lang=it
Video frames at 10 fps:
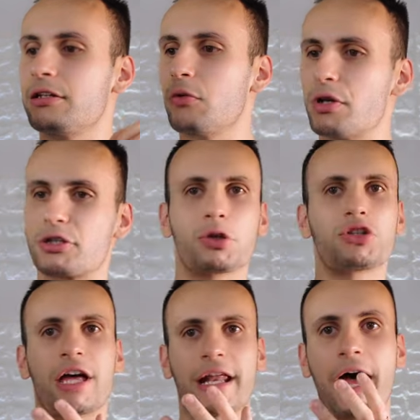di questo
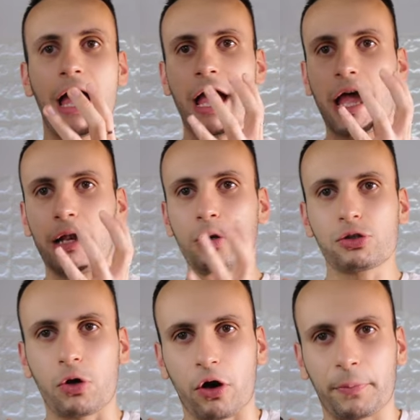sarà lo
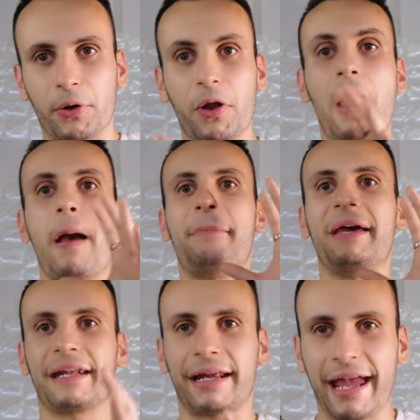Scorpion,
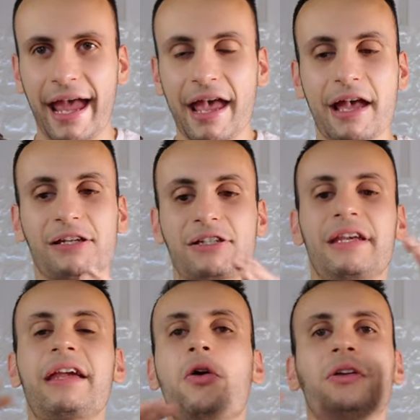perché
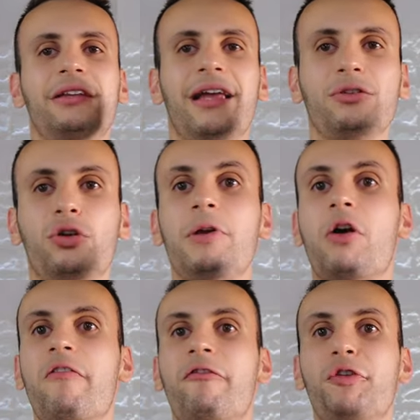se ogni tanto mi
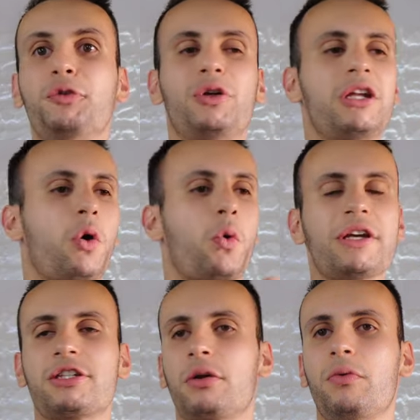confondo e dico
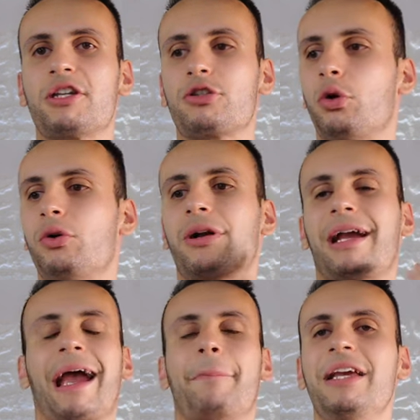questo e questo,
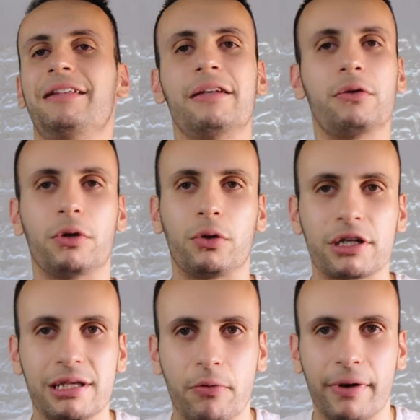capite di quello che stiamo